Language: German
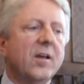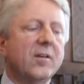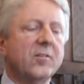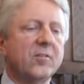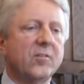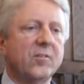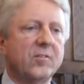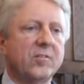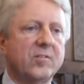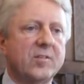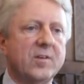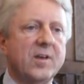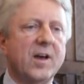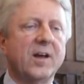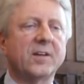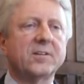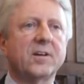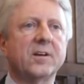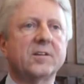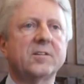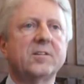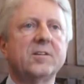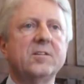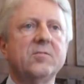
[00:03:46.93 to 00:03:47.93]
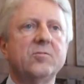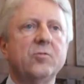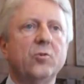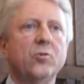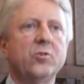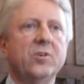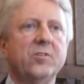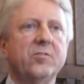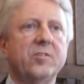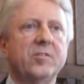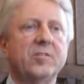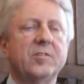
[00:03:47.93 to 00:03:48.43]
sehr attraktive
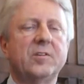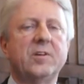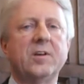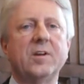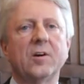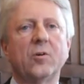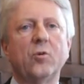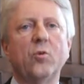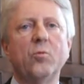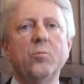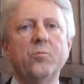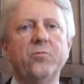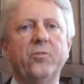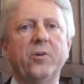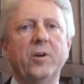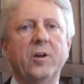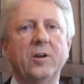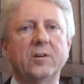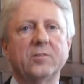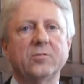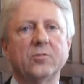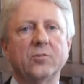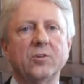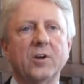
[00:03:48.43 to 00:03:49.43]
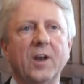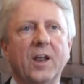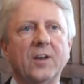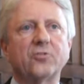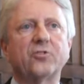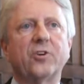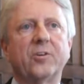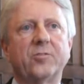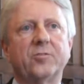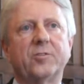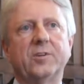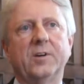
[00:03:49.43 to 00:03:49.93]
universitäre Umfeld und
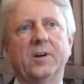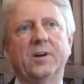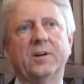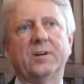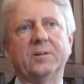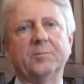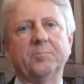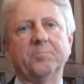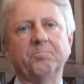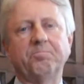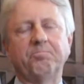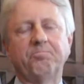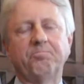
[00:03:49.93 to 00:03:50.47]
Landschaft hier haben.